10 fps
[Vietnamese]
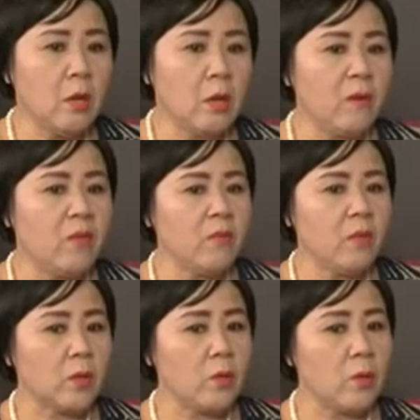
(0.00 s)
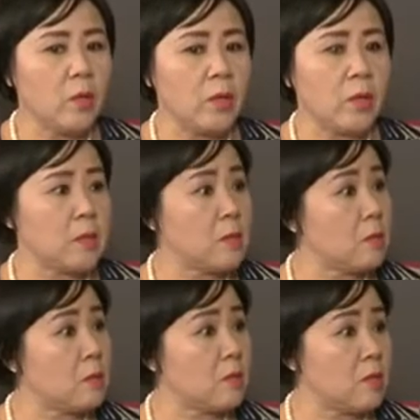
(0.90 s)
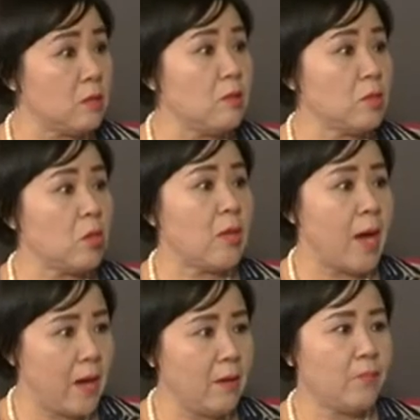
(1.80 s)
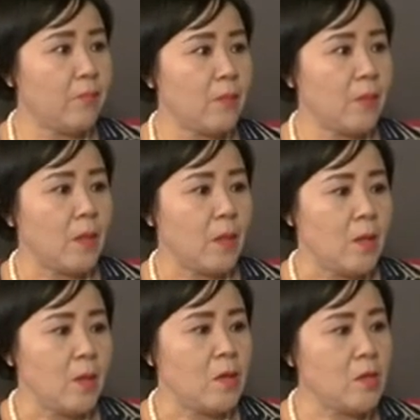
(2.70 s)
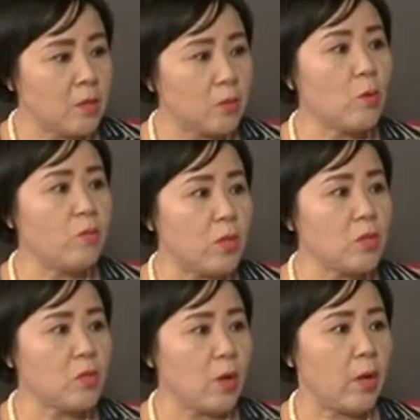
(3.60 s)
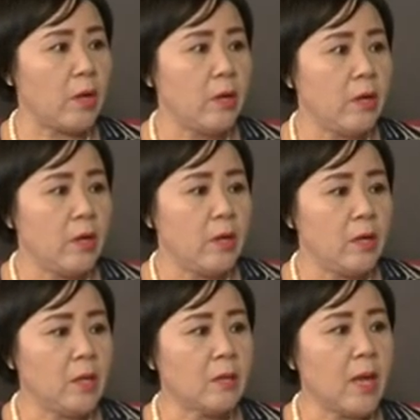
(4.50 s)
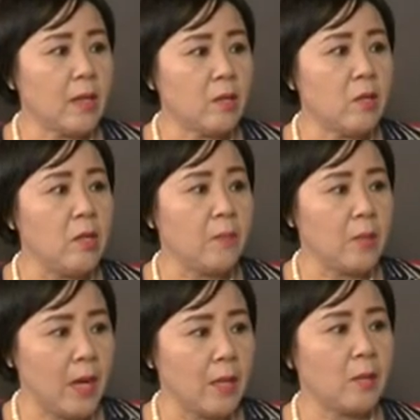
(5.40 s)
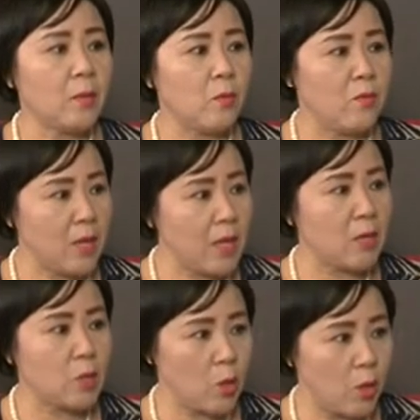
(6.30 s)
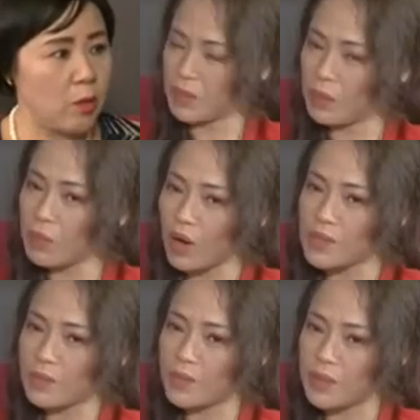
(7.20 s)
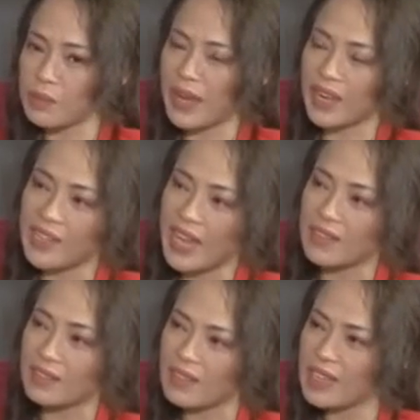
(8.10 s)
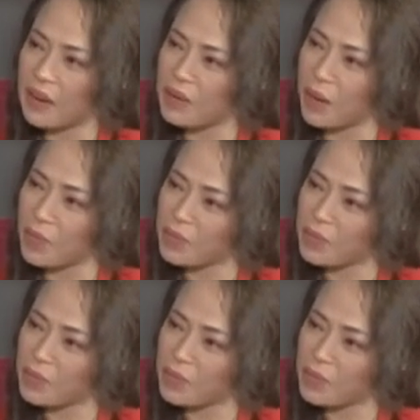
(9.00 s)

họ đã viết về tôi là trứng trọi đá nhưng tôi vẫn trọi đến tại thời điểm này tôi vẫn đang trọi đóng gói xong rồi thì bán cái giá được nó cao hơn không